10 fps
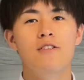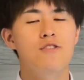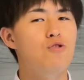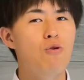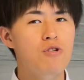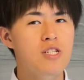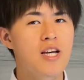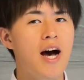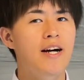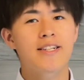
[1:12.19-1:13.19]
上司
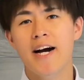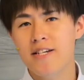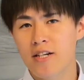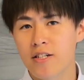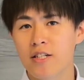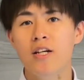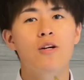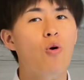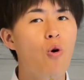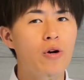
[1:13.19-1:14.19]
や会社に
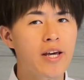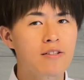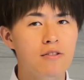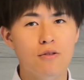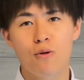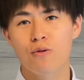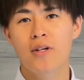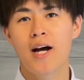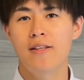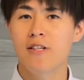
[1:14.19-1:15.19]
貢献すること
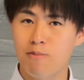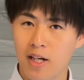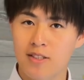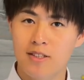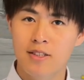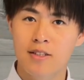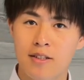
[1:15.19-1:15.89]
ができます。